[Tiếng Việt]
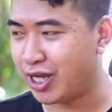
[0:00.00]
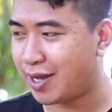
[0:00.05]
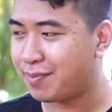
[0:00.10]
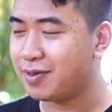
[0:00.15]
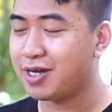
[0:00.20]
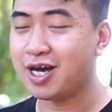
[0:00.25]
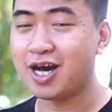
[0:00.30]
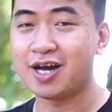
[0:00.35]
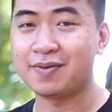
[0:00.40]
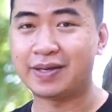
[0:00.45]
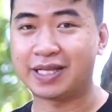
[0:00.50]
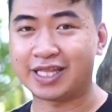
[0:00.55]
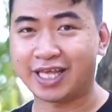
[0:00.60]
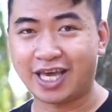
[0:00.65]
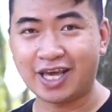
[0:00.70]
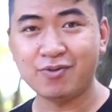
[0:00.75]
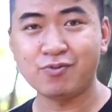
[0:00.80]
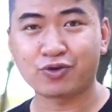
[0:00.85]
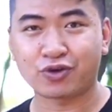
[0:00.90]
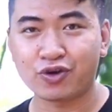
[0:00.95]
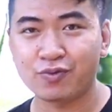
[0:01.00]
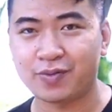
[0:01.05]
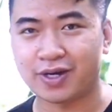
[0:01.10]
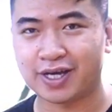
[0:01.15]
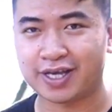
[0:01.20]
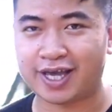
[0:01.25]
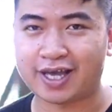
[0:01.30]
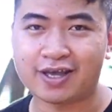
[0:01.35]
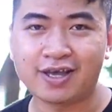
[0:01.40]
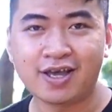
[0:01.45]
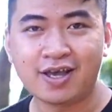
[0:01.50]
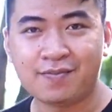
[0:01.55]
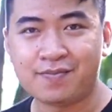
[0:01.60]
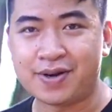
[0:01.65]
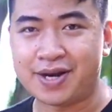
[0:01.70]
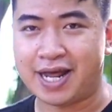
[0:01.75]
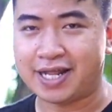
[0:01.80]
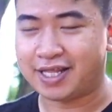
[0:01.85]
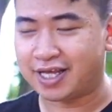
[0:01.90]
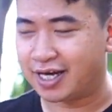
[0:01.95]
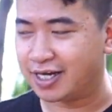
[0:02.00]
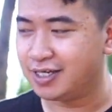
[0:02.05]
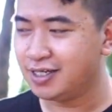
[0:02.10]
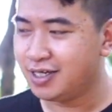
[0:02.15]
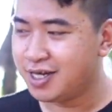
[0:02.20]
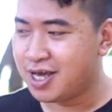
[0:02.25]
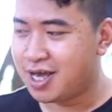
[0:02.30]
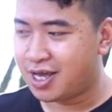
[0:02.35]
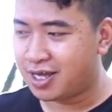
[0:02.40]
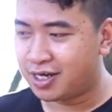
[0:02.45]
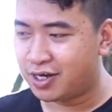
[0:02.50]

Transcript: chép nó hơi bị thiếu một chút mọi người nha mình đã thử